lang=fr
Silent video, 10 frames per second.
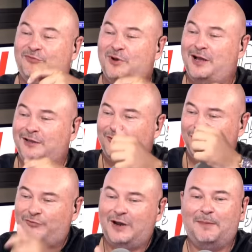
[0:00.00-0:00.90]
fois
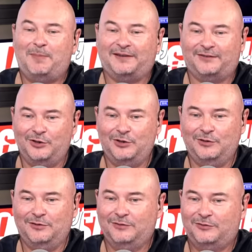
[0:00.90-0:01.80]
tu vois la personne,
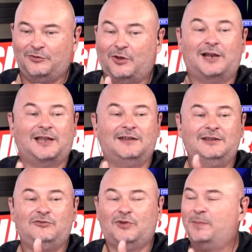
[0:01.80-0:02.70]
genre quelqu'un
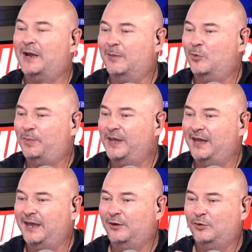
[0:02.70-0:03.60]
dit je voudrais parler à mon
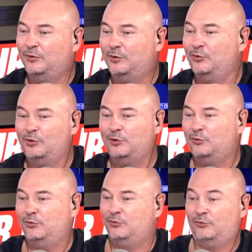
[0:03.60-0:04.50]
père et
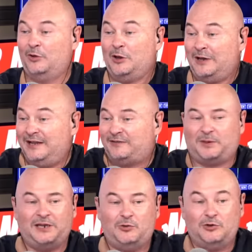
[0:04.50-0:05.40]

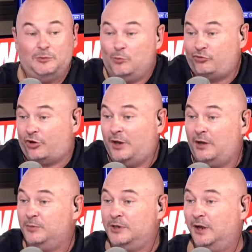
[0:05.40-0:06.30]
l'esprit le, le, te dit moi j'ai rien
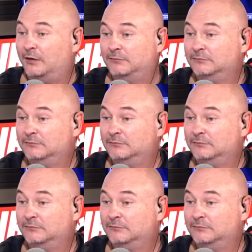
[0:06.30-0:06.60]
à lui dire.